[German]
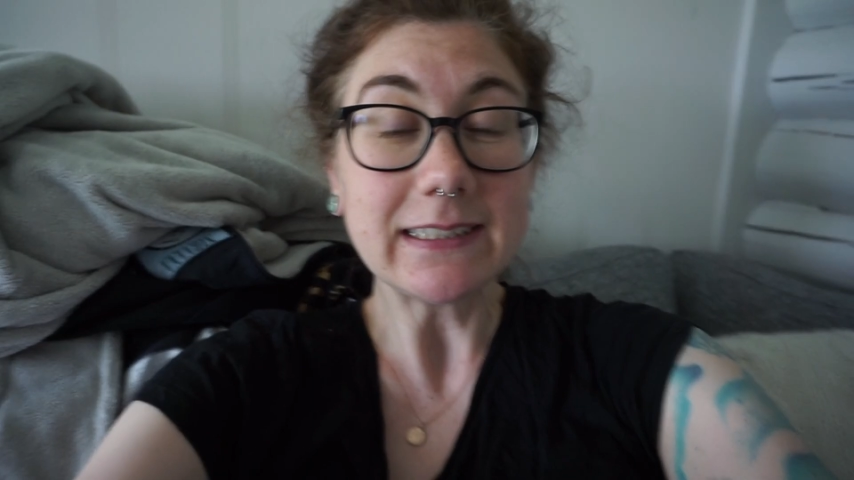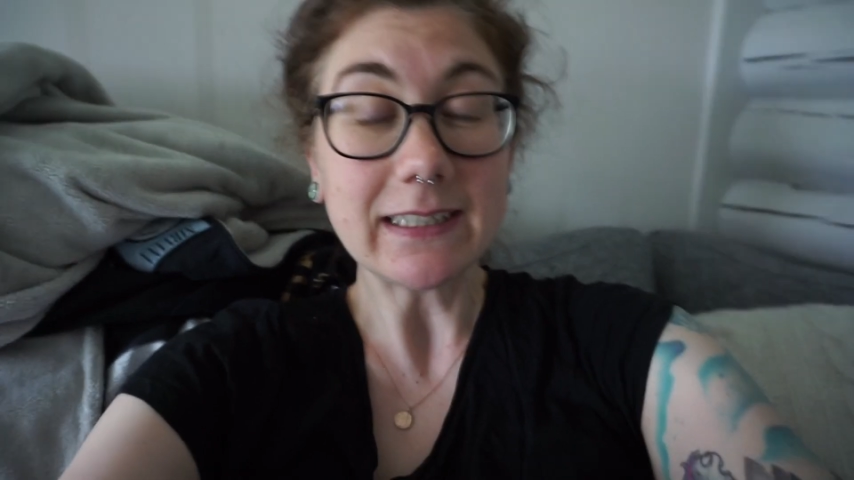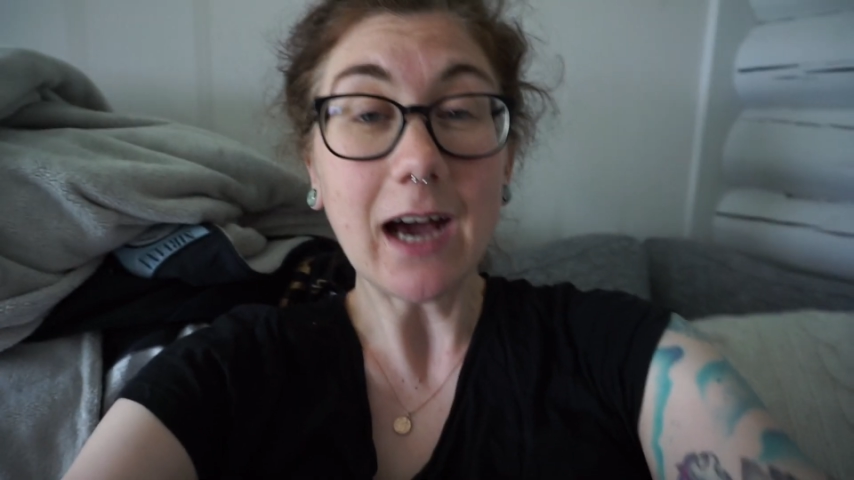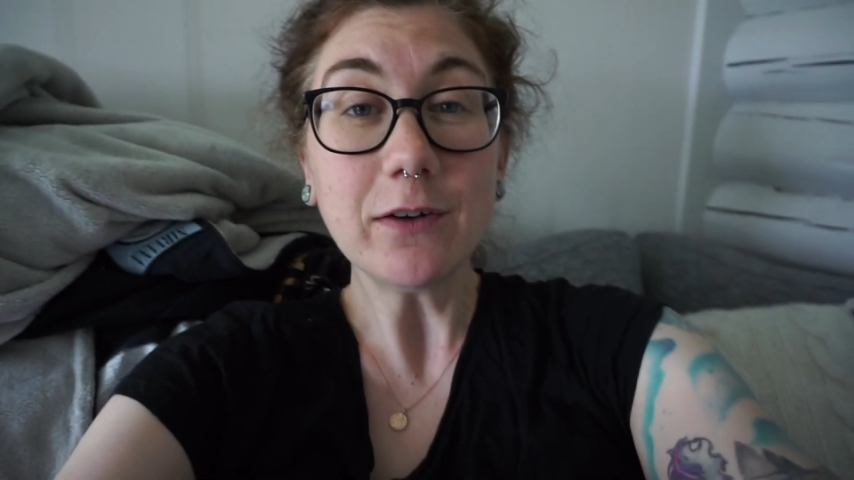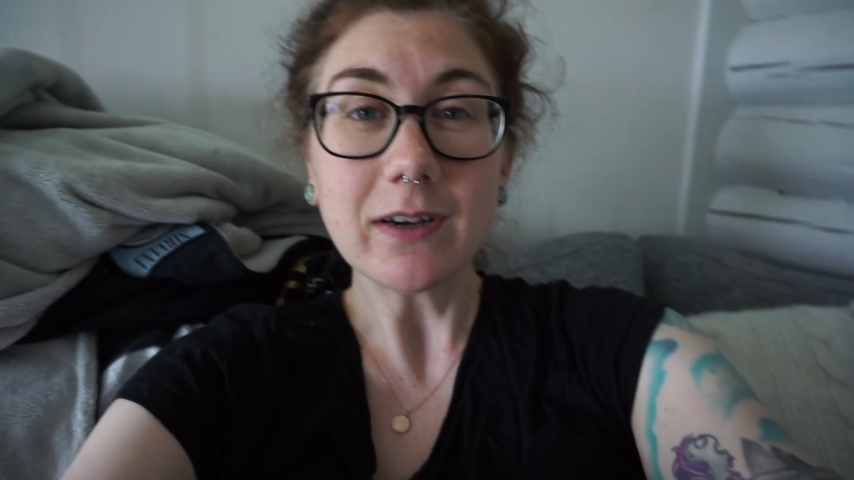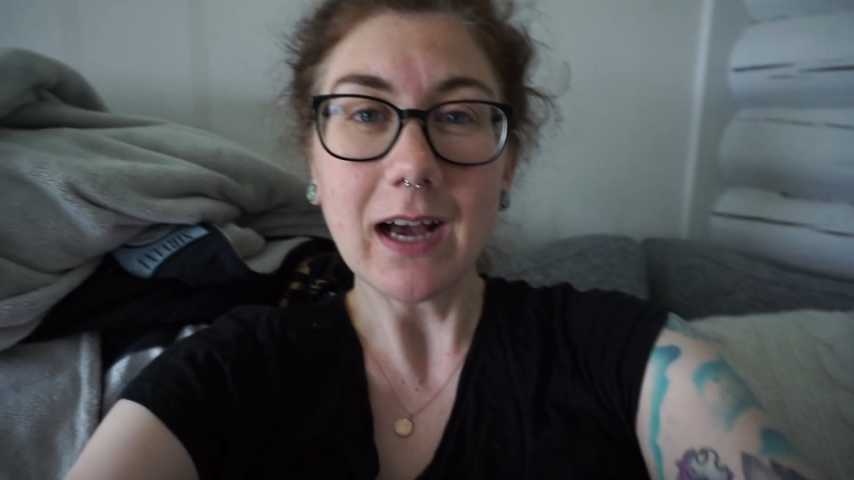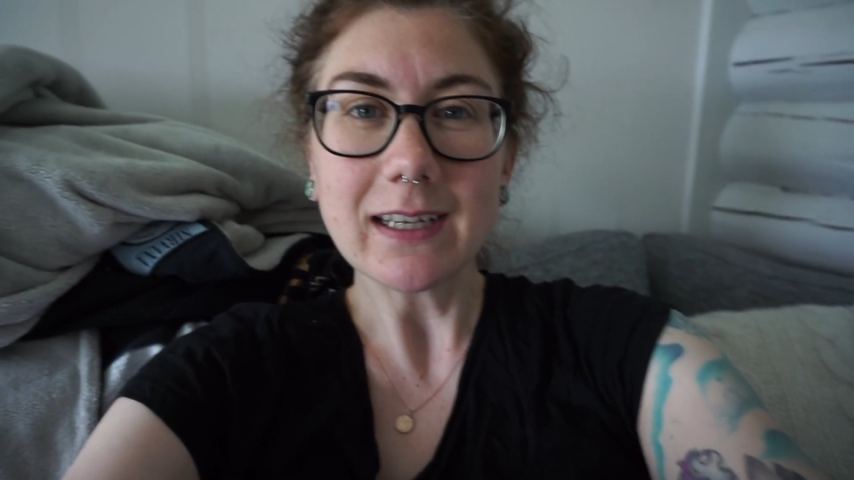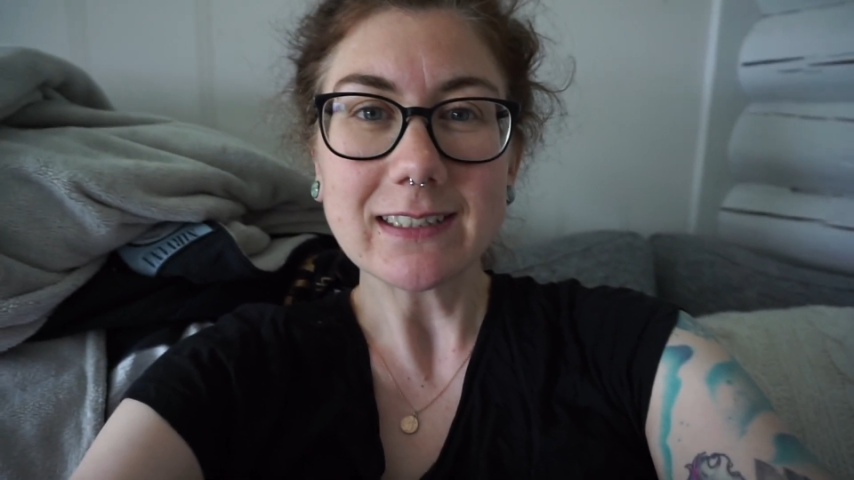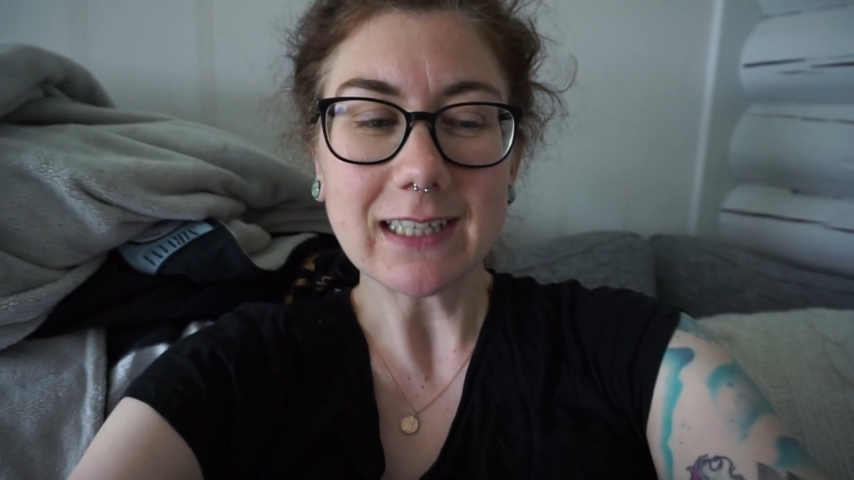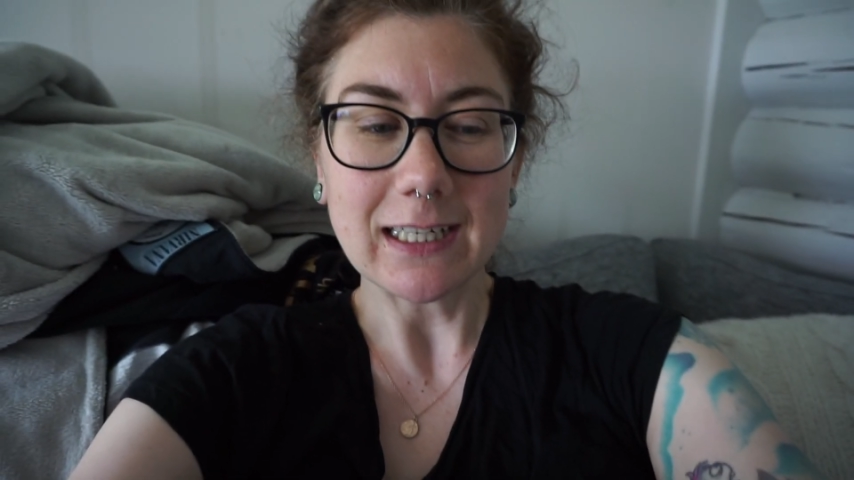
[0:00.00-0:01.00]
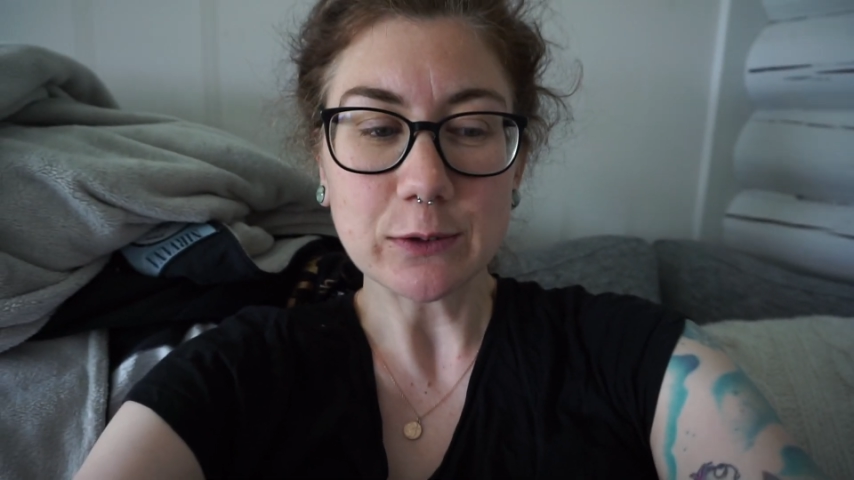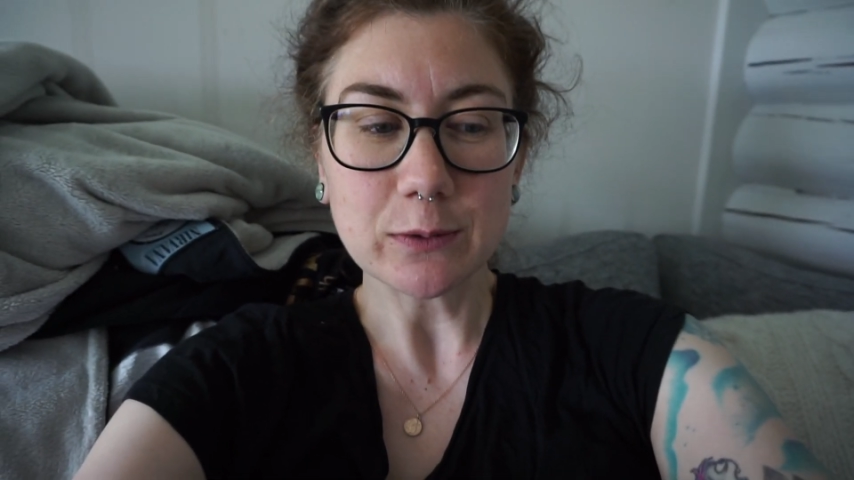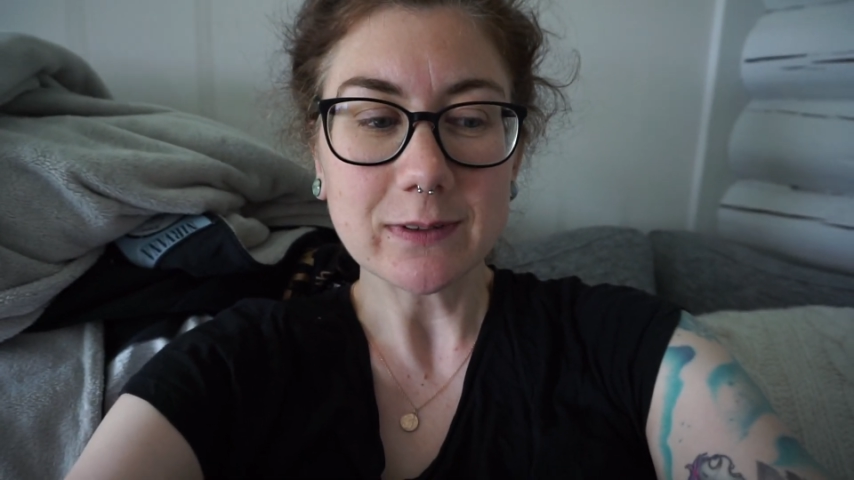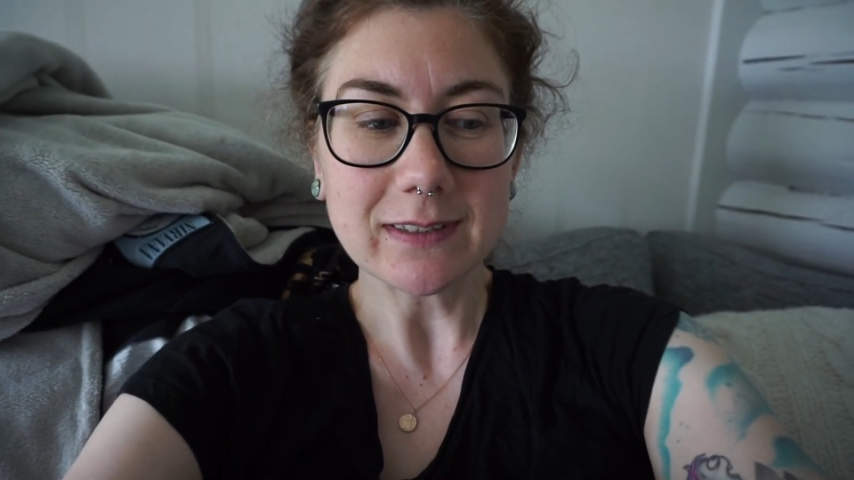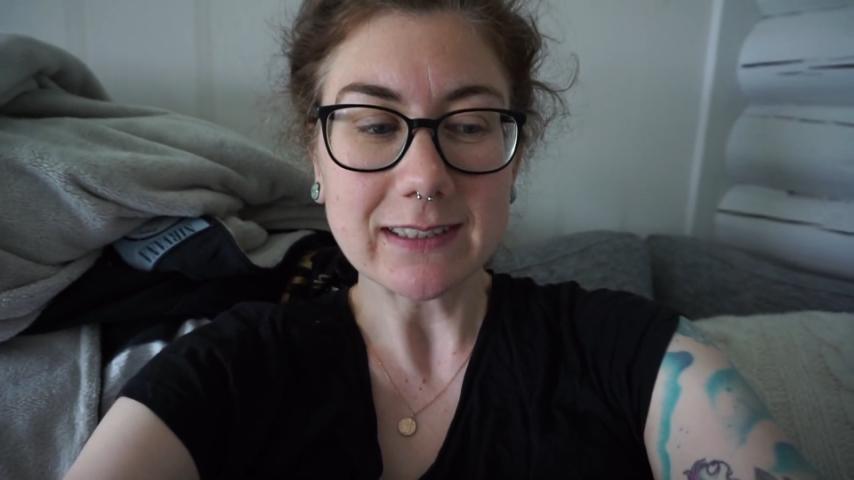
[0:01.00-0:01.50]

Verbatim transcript: Die Nachfrage ist also